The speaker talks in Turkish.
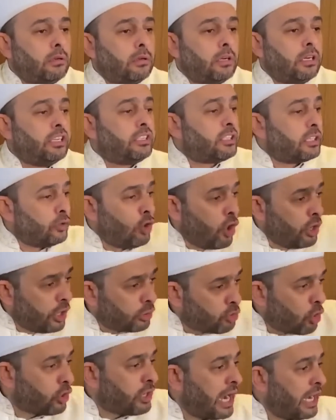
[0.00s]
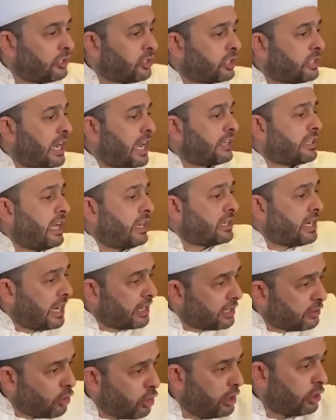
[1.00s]
Kızın öyle sokağa çıkarken,
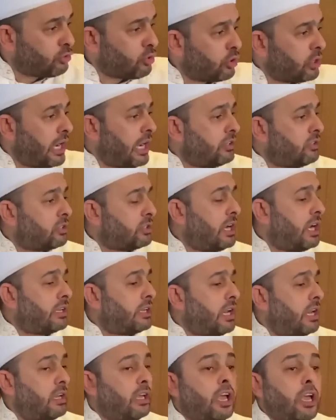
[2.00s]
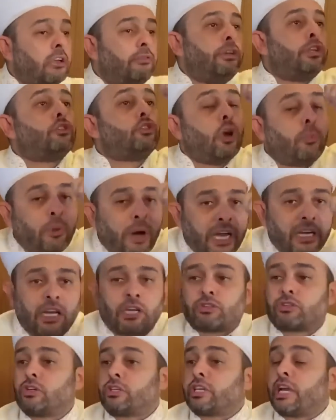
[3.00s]
karın öyle sokağa çıkarken, video
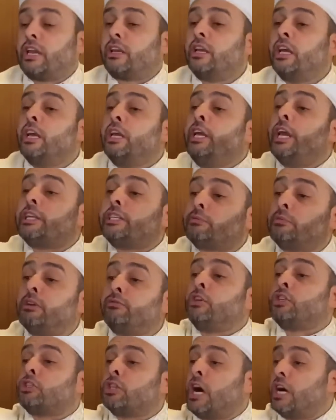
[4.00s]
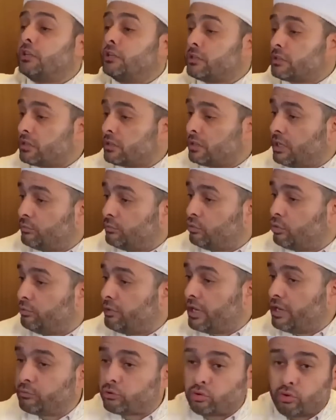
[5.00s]
paylaşırken hiç mi vicdanı sızlamıyor
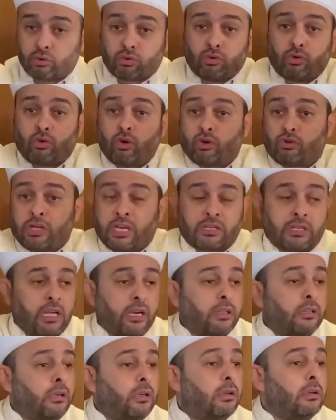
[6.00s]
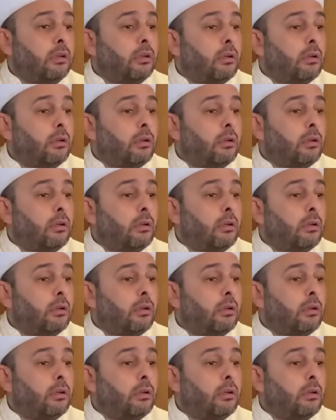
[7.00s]
benim çocuğu görecekler diye?